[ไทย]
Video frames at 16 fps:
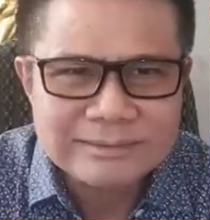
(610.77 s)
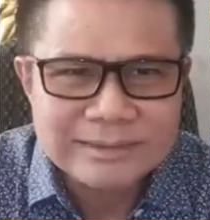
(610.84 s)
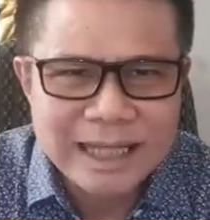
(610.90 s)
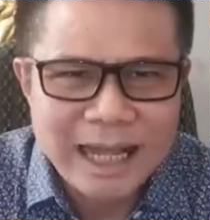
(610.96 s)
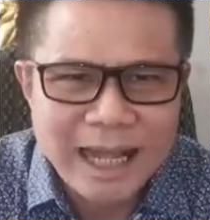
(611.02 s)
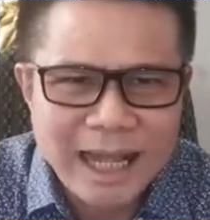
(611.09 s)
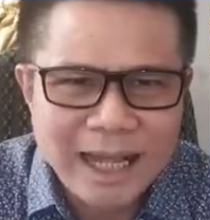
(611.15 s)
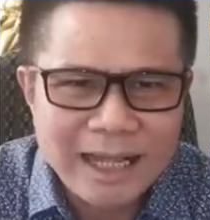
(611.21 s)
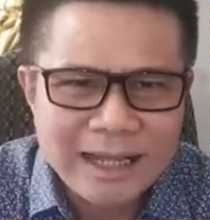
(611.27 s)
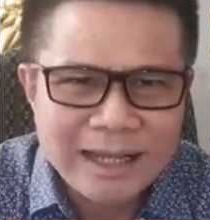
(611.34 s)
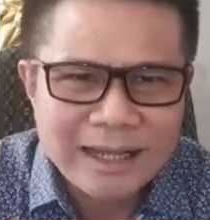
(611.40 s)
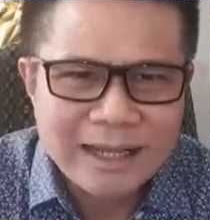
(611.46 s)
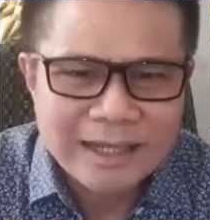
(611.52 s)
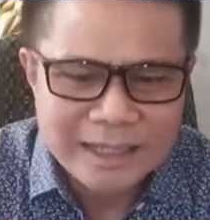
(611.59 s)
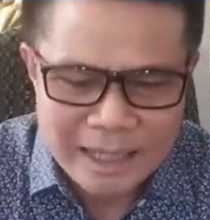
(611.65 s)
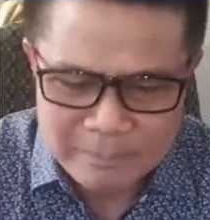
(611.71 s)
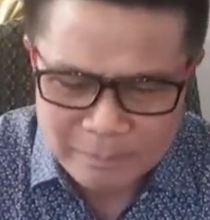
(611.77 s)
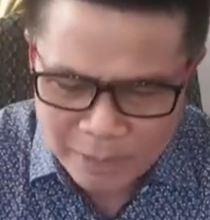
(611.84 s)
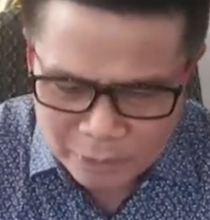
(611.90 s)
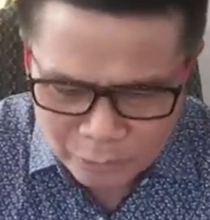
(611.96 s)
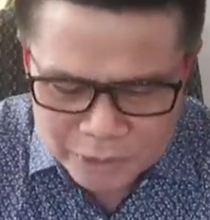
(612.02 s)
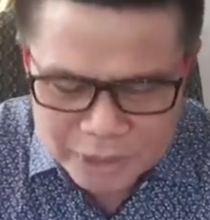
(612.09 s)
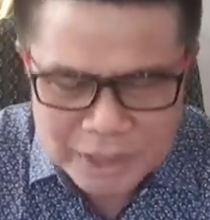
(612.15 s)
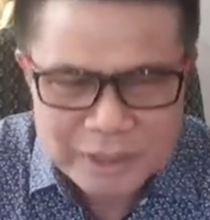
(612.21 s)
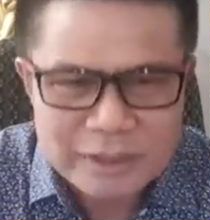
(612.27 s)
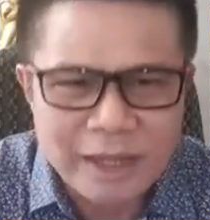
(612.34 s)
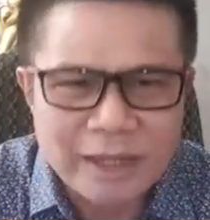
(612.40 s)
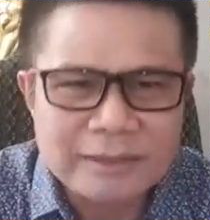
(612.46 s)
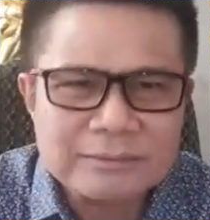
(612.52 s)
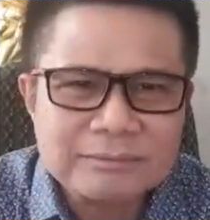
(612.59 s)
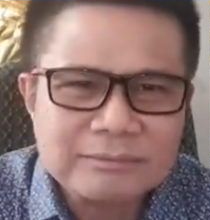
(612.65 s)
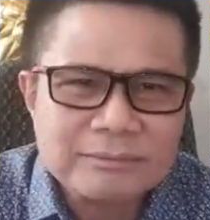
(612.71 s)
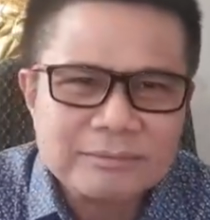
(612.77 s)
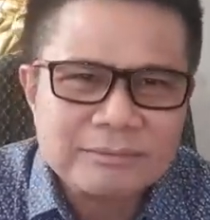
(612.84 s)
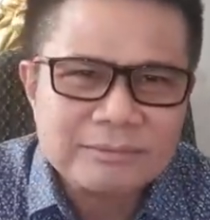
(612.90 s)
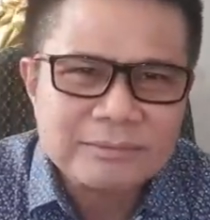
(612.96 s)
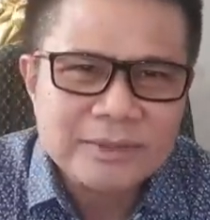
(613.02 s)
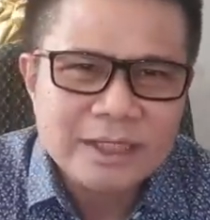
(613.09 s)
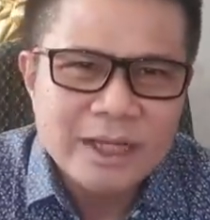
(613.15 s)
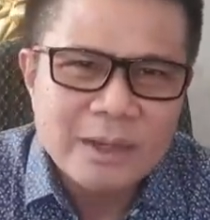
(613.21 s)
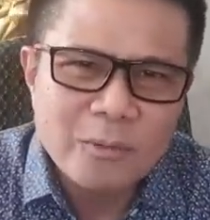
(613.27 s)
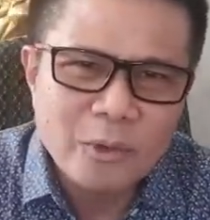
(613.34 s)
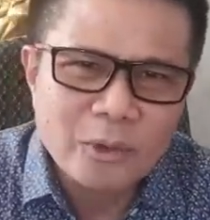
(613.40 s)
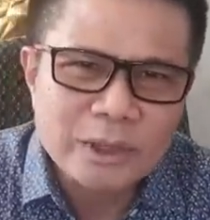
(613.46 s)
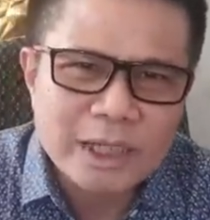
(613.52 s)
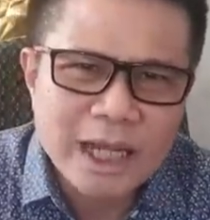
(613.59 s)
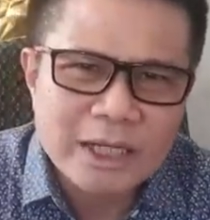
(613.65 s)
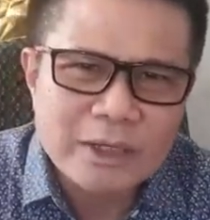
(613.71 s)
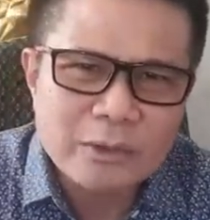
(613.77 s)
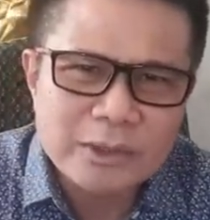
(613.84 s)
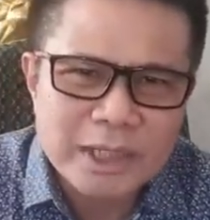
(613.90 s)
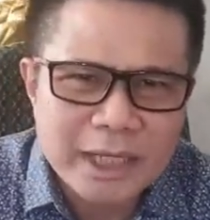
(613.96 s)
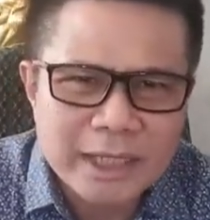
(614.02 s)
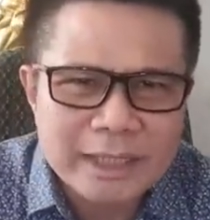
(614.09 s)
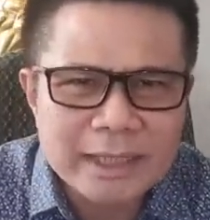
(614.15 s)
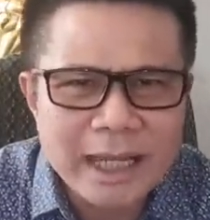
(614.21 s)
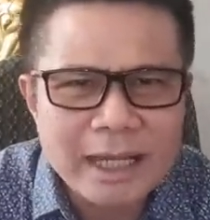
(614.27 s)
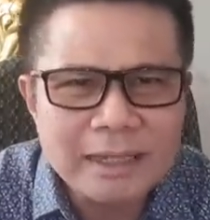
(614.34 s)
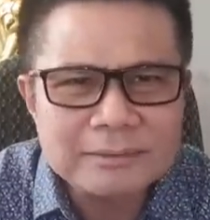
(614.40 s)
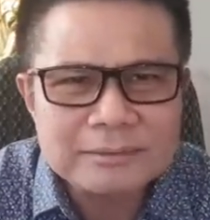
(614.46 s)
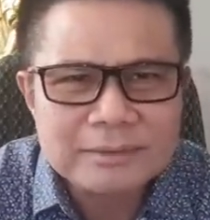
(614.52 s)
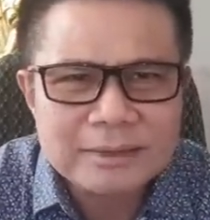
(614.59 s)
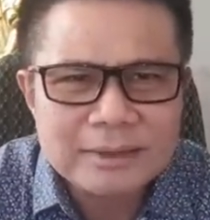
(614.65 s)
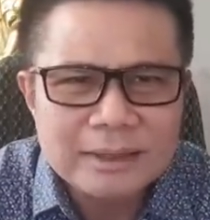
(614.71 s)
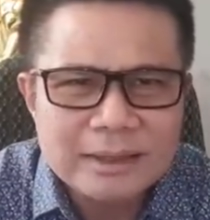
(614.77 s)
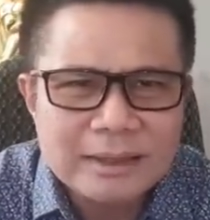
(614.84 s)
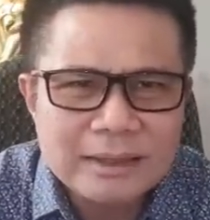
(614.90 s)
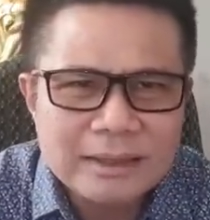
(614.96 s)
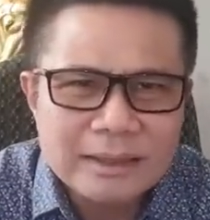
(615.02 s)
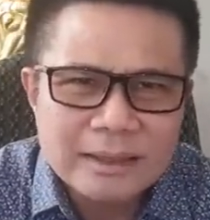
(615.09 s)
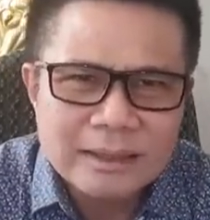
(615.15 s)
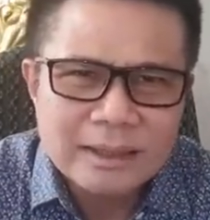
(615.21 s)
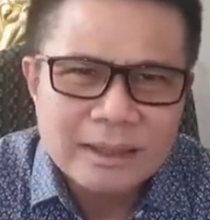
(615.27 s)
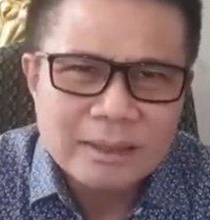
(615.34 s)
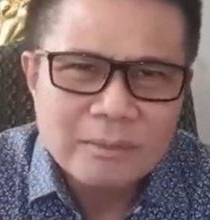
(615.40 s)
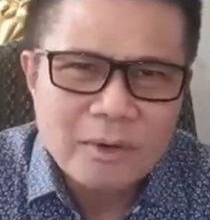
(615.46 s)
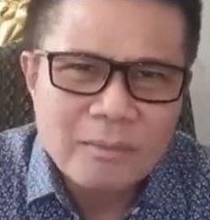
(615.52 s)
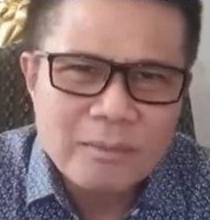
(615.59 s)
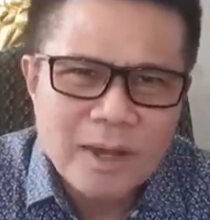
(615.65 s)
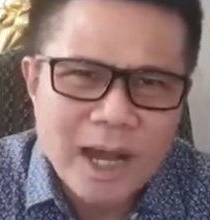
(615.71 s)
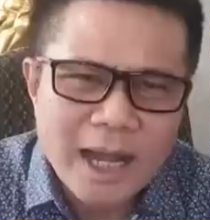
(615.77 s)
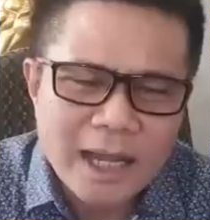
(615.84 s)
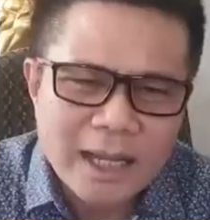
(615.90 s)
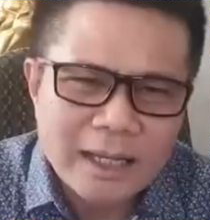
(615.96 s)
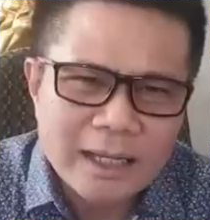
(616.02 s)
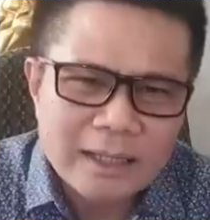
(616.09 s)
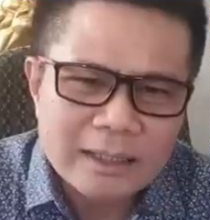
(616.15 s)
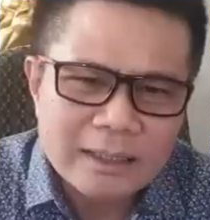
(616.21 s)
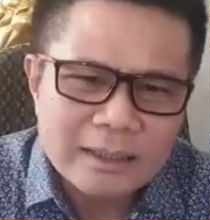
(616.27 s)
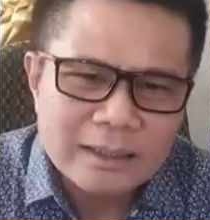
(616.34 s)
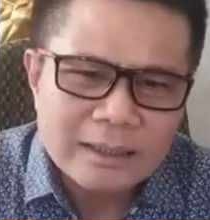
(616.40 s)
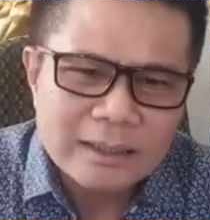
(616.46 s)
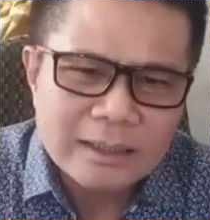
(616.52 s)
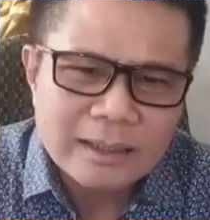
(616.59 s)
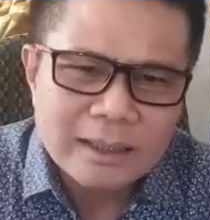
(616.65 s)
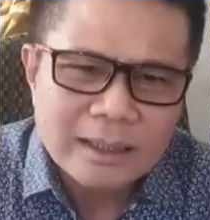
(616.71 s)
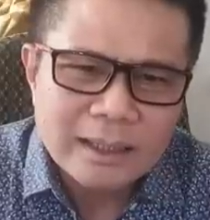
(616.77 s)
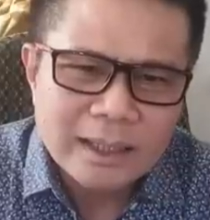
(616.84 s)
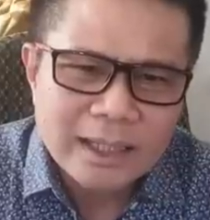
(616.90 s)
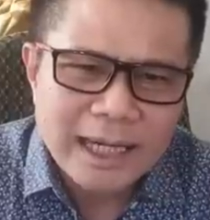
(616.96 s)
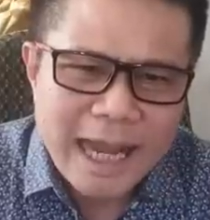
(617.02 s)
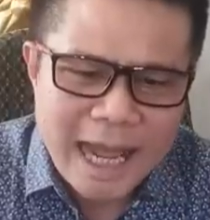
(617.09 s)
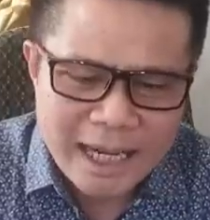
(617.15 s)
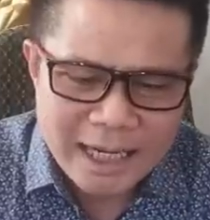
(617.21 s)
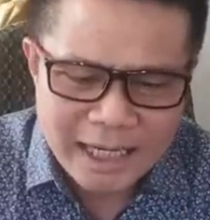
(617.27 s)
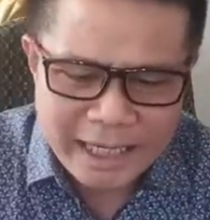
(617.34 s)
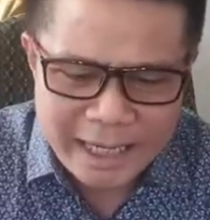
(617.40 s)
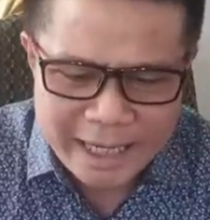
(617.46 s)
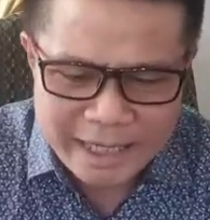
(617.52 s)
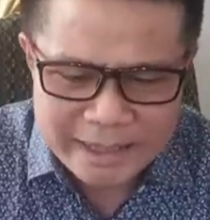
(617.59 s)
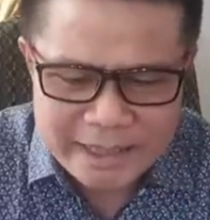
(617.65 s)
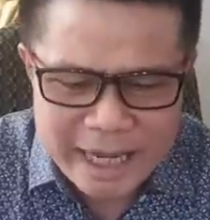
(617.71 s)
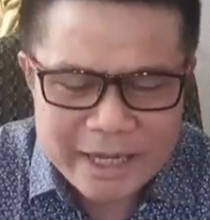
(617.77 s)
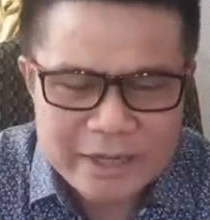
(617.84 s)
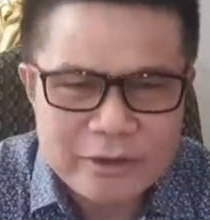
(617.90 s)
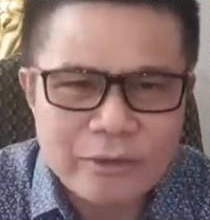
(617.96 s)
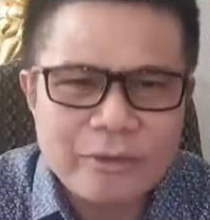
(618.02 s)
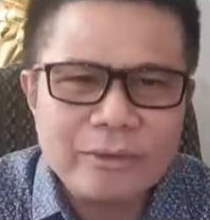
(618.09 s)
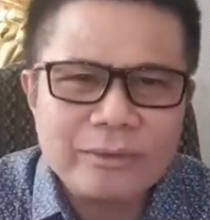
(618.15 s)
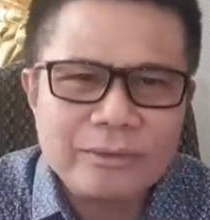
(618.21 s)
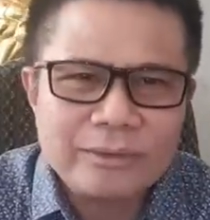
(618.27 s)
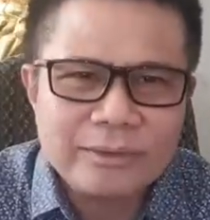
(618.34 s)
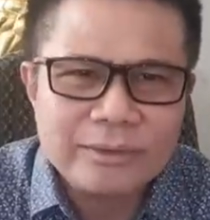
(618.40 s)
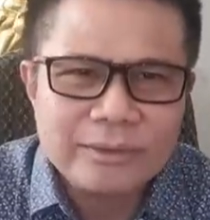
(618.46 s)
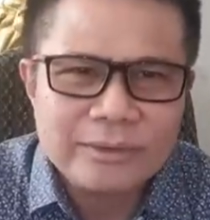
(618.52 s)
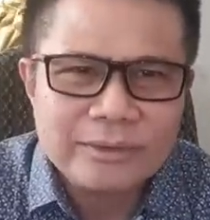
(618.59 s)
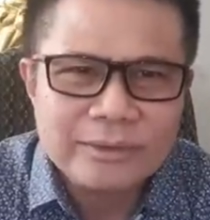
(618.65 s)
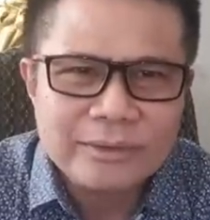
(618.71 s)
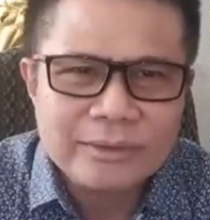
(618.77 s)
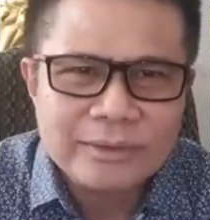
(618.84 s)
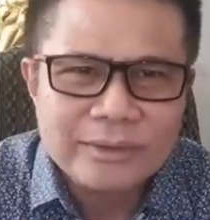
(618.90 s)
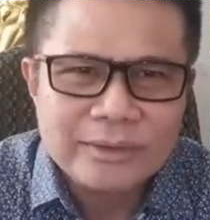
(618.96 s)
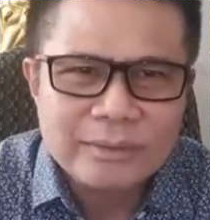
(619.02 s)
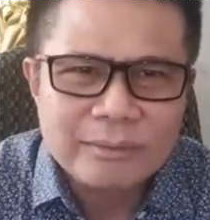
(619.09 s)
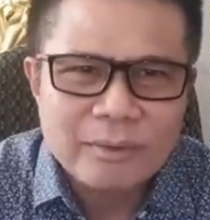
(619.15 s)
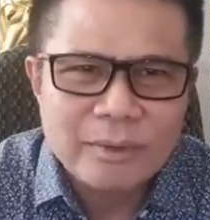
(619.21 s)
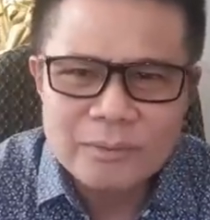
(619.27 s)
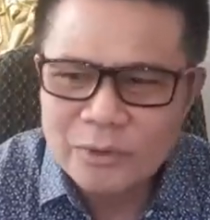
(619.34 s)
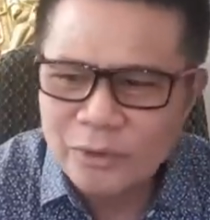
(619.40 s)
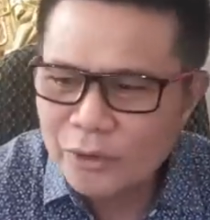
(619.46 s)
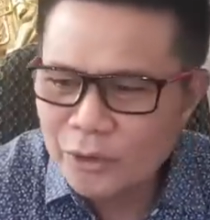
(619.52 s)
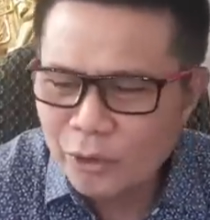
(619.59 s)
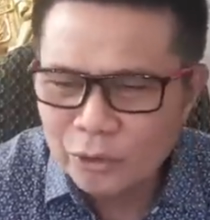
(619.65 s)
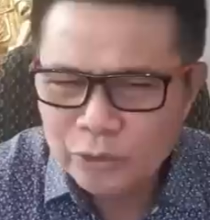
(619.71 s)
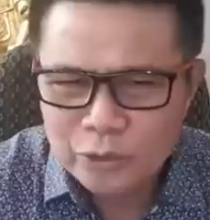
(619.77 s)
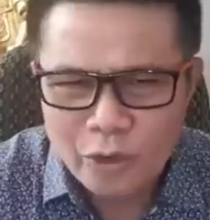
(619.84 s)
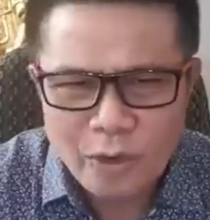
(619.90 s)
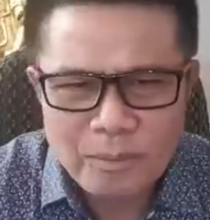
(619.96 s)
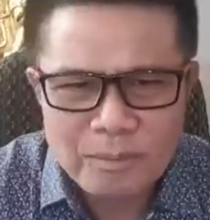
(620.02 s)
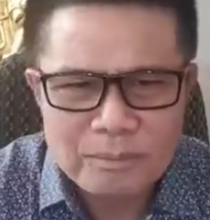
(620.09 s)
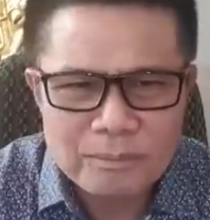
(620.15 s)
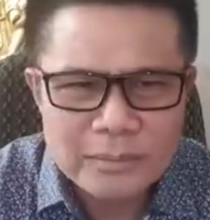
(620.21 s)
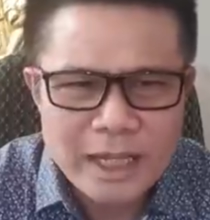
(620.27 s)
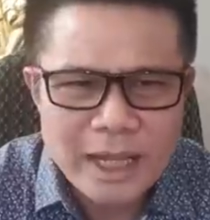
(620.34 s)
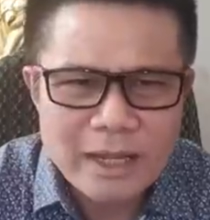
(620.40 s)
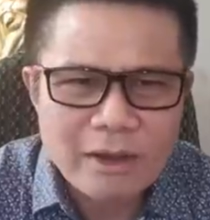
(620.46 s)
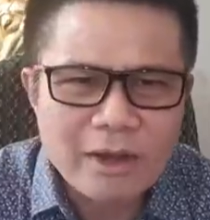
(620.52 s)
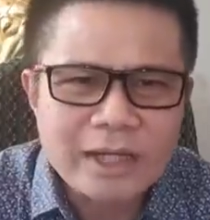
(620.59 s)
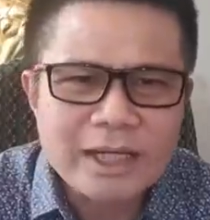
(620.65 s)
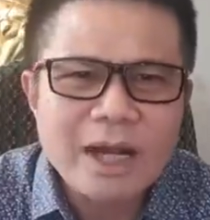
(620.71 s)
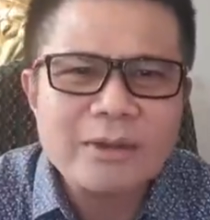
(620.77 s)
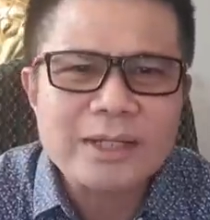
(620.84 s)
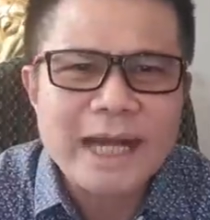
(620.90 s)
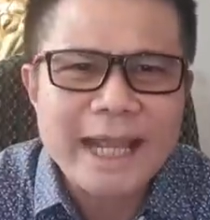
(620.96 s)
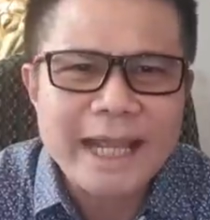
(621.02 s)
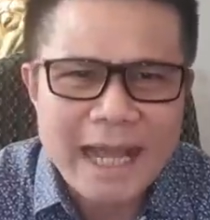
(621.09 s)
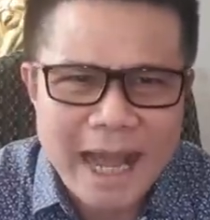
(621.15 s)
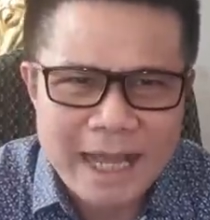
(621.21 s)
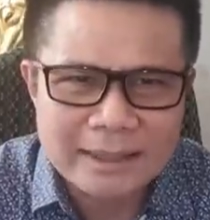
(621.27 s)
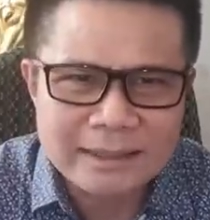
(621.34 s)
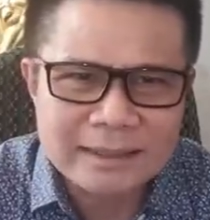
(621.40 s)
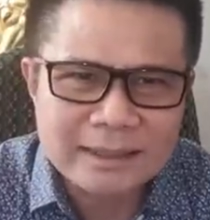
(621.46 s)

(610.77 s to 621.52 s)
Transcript: นะเก็บอนุทินก่อนพูดถึงอนุทินนะผมก็คลางแคลงใจอยู่ผมดู YouTube เนี่ยก่อนเข้ารายการ